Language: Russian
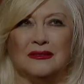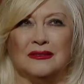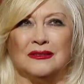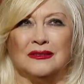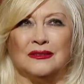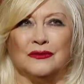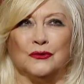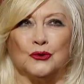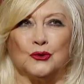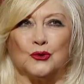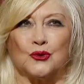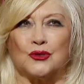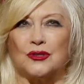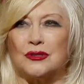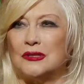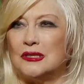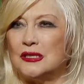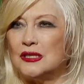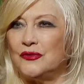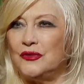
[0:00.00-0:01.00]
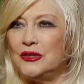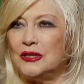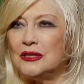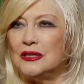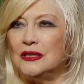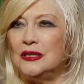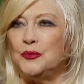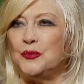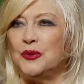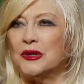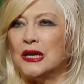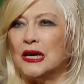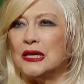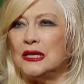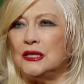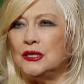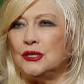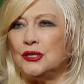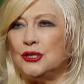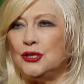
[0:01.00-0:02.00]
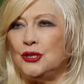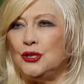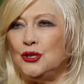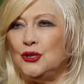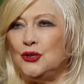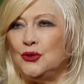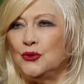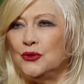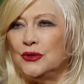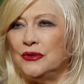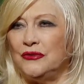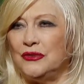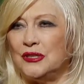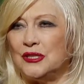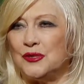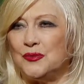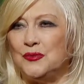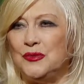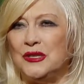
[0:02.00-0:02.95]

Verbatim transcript: э, вот уж действительно и покорить и ее, и весь